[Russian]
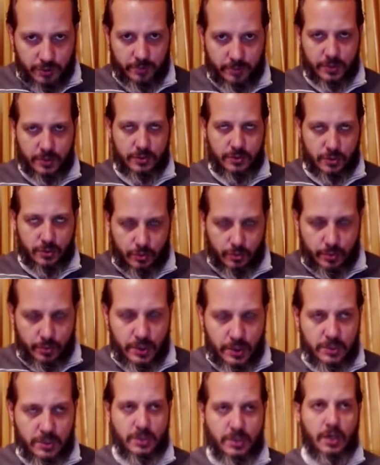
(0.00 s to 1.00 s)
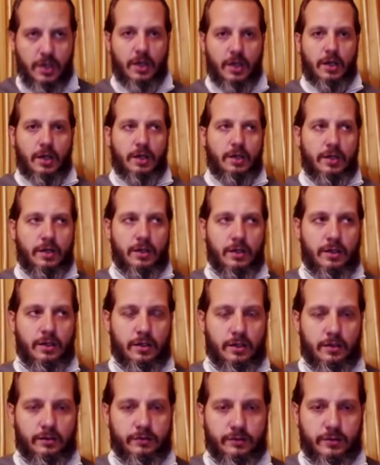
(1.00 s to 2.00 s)
переступить,
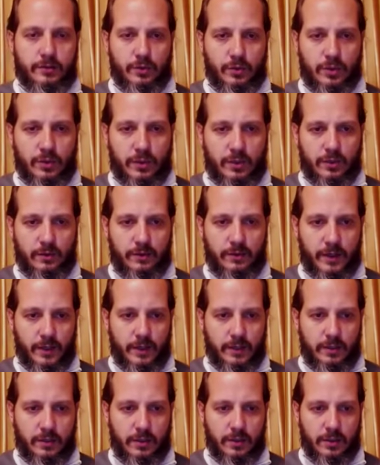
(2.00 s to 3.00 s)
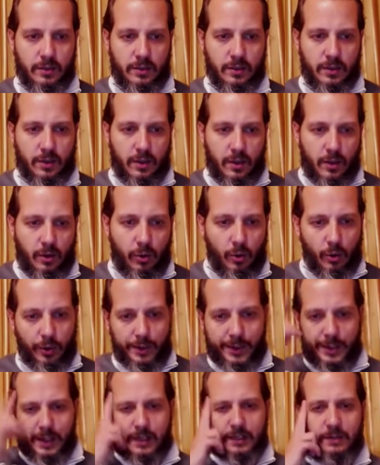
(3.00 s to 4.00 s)
и вдруг говорит,
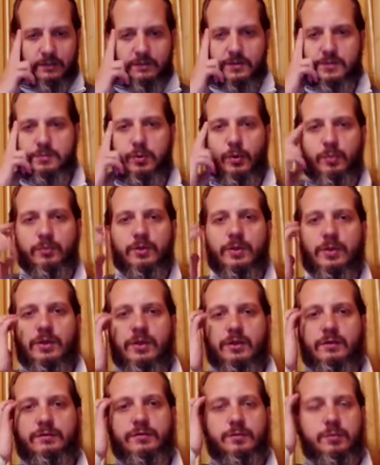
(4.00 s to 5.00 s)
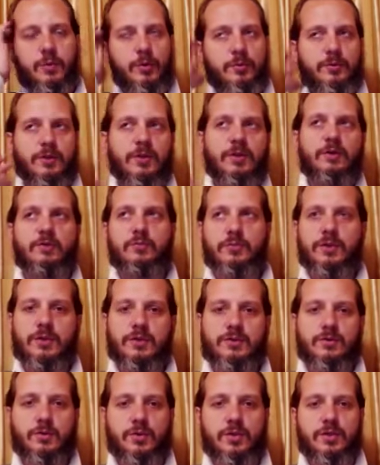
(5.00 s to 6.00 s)
ой, я там вспомнил или вспомнила, у меня
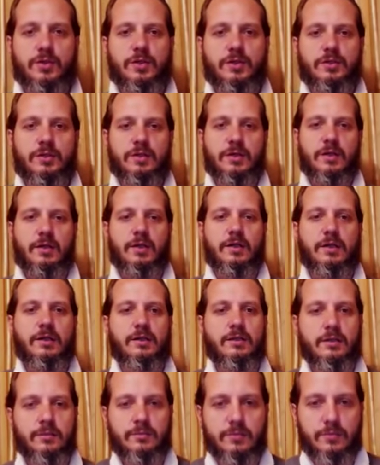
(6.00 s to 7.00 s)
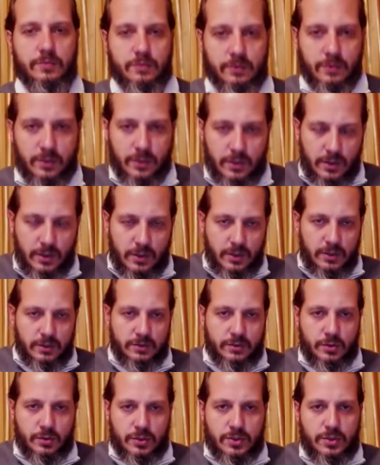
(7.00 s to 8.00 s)
срочное дело, я там ну,
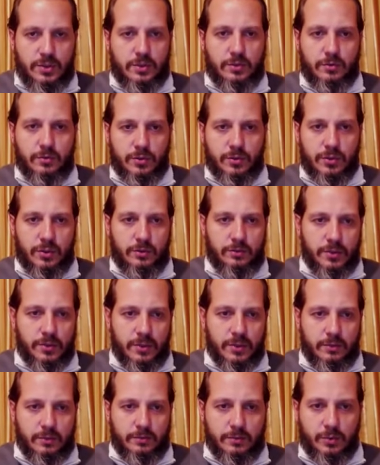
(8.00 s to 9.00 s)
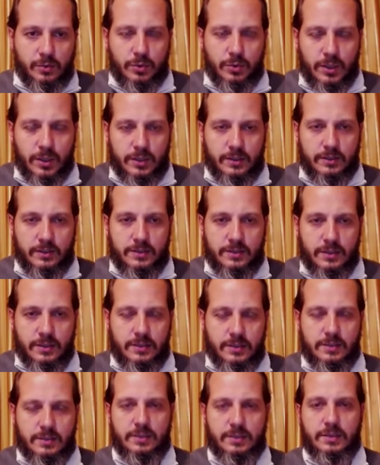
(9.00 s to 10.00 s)
срочно нужно мне там куда-то
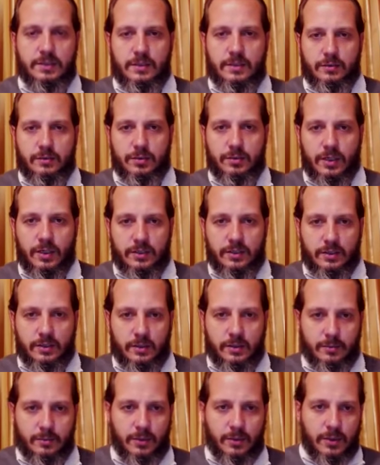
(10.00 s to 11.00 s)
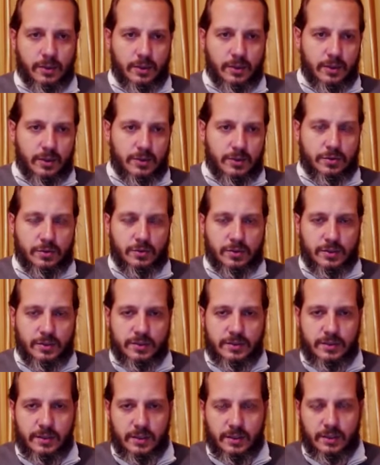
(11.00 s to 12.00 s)
съездить или куда-то там что-то
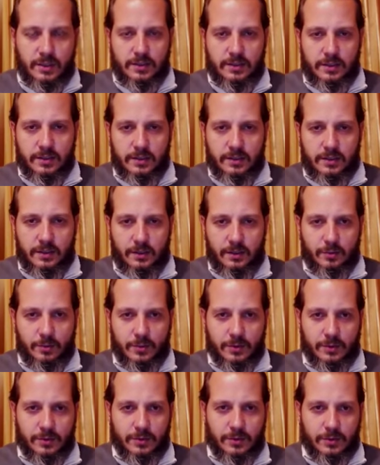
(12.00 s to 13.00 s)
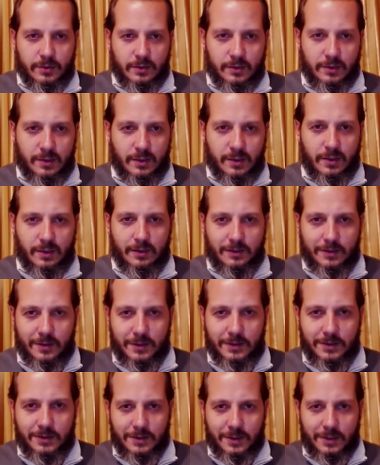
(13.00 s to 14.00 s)
сделать или там, э, как
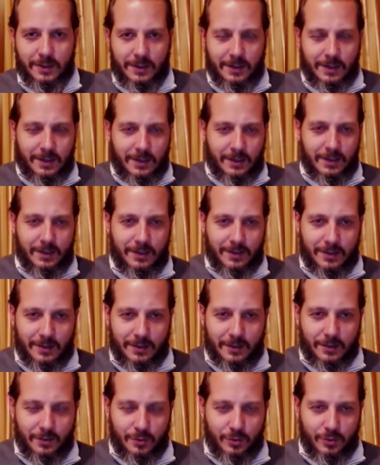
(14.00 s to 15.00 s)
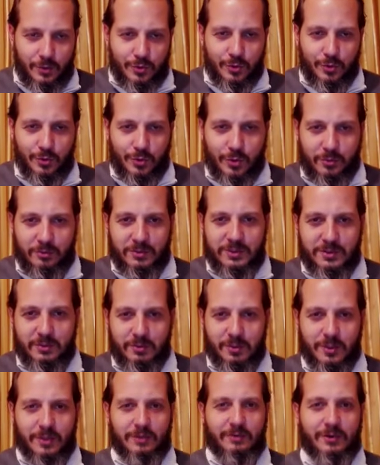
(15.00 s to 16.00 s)
говорится, э, утюг дома
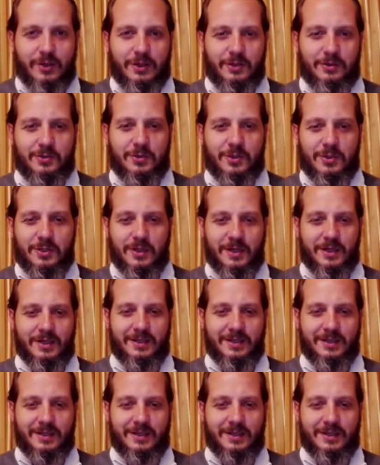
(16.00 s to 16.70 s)
забыла выключить, да,